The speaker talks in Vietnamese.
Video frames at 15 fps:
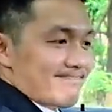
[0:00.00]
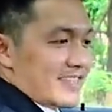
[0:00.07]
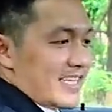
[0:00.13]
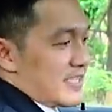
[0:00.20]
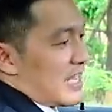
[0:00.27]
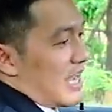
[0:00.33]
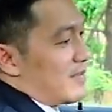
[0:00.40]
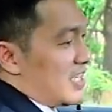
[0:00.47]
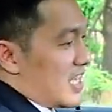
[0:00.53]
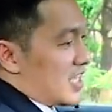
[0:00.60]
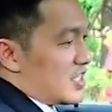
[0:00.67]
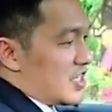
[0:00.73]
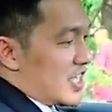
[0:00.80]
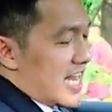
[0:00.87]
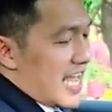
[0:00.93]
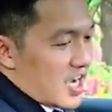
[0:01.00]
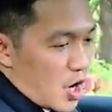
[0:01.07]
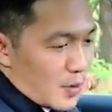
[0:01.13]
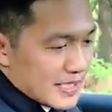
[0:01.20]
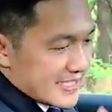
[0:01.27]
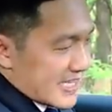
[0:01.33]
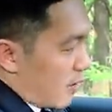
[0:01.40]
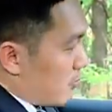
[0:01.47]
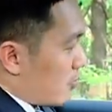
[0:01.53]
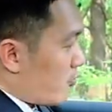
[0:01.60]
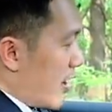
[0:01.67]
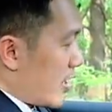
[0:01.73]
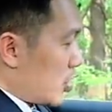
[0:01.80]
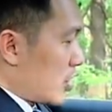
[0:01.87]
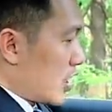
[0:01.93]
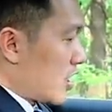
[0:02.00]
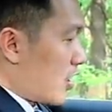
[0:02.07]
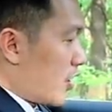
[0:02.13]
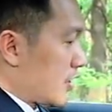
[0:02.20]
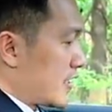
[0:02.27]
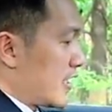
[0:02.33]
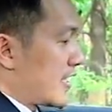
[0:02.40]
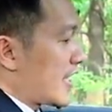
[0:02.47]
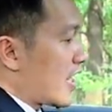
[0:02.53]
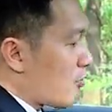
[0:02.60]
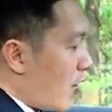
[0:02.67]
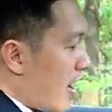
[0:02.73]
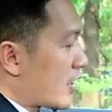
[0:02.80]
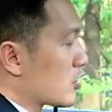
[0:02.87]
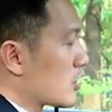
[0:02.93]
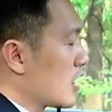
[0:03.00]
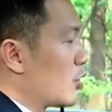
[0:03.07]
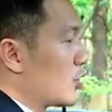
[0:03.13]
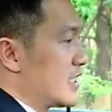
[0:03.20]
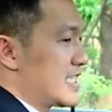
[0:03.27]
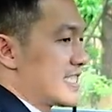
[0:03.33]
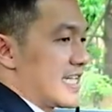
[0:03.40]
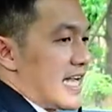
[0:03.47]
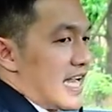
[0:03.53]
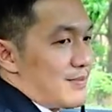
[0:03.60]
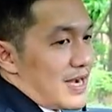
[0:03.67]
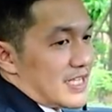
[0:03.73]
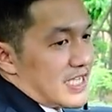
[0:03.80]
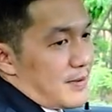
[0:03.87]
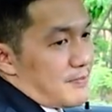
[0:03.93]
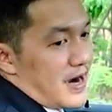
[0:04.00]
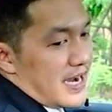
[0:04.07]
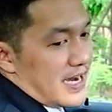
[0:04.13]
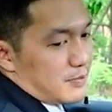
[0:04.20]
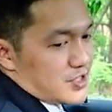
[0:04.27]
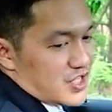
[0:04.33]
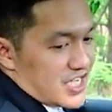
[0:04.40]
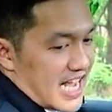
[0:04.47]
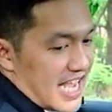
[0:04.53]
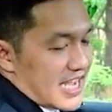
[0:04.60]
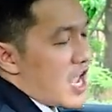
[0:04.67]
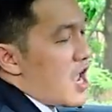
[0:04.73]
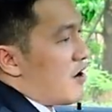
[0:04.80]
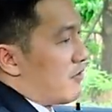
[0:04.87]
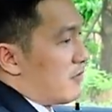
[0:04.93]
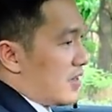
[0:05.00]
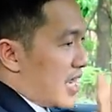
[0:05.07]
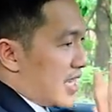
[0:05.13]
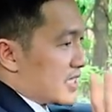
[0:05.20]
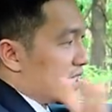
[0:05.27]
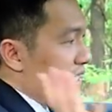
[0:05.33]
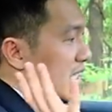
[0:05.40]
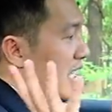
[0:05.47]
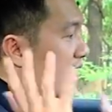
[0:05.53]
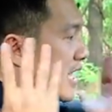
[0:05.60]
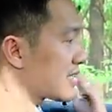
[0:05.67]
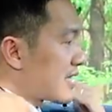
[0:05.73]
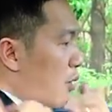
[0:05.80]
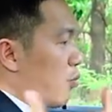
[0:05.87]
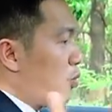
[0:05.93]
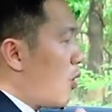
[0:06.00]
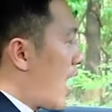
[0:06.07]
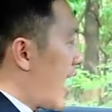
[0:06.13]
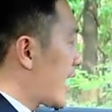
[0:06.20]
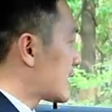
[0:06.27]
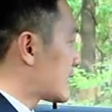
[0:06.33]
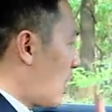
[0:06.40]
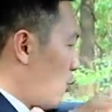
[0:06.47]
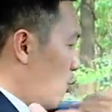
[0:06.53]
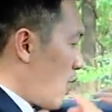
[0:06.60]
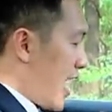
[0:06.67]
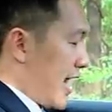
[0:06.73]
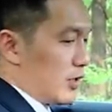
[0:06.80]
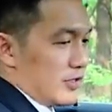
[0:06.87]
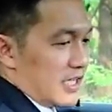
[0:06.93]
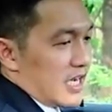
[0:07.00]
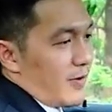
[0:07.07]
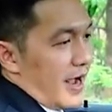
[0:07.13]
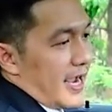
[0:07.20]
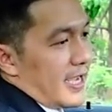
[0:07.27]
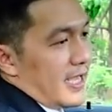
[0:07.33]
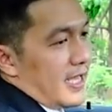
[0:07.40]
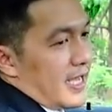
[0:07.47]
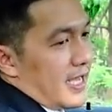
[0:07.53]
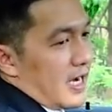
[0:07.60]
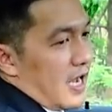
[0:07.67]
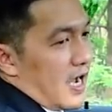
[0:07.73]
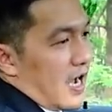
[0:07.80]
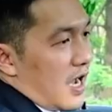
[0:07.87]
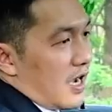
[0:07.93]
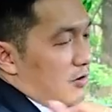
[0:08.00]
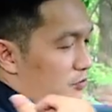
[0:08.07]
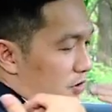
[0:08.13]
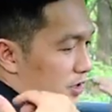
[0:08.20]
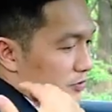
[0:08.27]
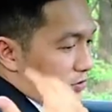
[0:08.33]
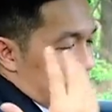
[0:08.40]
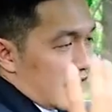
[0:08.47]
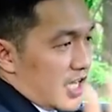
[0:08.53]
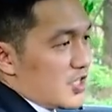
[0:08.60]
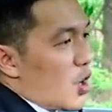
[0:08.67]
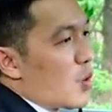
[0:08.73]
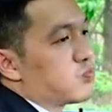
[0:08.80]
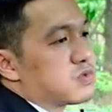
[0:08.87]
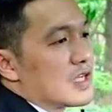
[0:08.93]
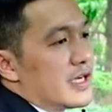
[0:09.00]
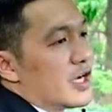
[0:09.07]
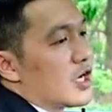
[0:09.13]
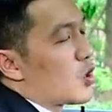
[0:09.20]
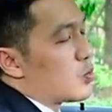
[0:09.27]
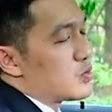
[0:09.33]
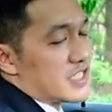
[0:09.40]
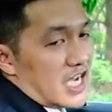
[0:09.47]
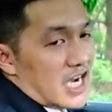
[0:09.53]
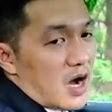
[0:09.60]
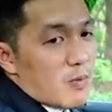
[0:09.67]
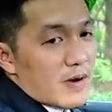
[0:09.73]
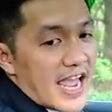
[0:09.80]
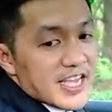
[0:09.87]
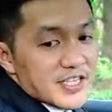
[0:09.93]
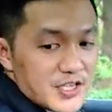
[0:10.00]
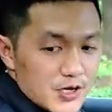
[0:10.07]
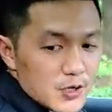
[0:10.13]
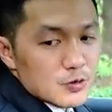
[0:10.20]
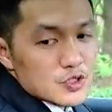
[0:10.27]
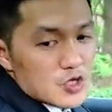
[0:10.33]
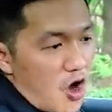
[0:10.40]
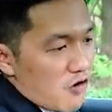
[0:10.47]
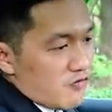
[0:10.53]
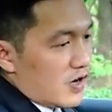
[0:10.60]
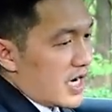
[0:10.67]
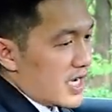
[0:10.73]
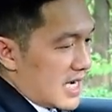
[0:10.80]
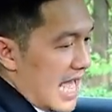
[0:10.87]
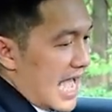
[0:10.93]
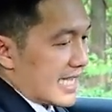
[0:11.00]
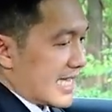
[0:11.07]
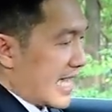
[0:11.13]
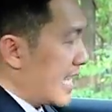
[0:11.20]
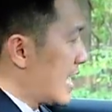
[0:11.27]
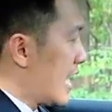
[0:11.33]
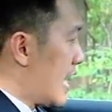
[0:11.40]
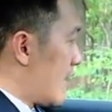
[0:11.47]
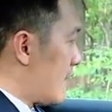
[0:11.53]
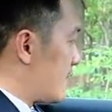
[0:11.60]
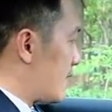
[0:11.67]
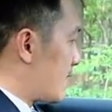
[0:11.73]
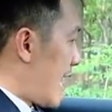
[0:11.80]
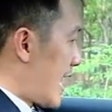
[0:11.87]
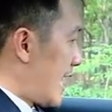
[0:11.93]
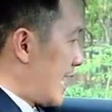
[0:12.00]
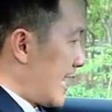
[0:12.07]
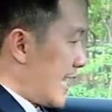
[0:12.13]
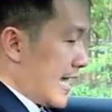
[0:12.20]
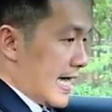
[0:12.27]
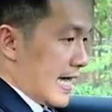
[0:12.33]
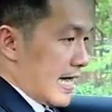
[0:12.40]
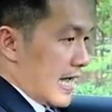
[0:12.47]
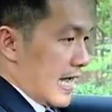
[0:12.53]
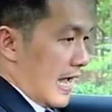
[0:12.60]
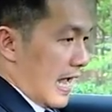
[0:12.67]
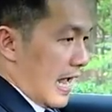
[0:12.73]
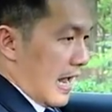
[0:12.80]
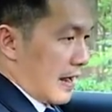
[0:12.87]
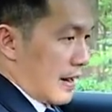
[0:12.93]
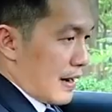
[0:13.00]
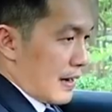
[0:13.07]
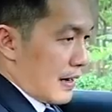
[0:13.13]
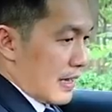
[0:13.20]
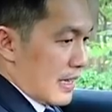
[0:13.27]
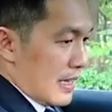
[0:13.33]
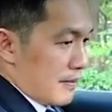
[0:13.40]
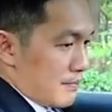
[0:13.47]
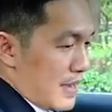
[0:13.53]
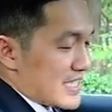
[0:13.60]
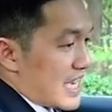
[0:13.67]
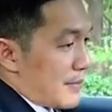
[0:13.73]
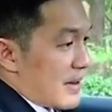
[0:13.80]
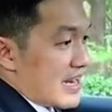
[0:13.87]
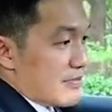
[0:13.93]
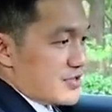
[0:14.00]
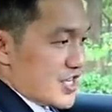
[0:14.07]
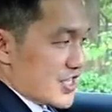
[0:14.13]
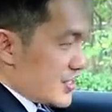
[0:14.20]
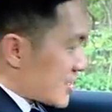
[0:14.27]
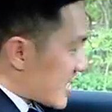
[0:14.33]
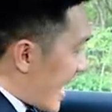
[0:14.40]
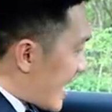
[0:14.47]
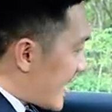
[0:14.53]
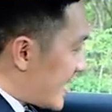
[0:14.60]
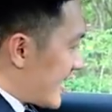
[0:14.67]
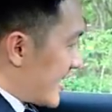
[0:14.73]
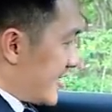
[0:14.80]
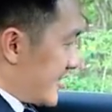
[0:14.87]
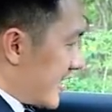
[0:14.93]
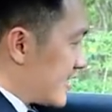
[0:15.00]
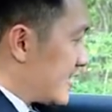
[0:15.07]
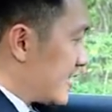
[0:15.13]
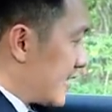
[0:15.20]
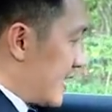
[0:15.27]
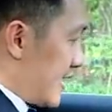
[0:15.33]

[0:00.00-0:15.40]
thì ừ, tại bây giờ thì Di đang ngồi bên trong khoang nội thất rồi thì cái khoang nội thất của chiếc xe E300 AMG này về thiết kế tổng quan tổng quan luôn nha các bạn đó về thiết kế chung thì nó cũng sẽ không khác nhiều so với lại cái phiên bản E300 AMG trước đây nhưng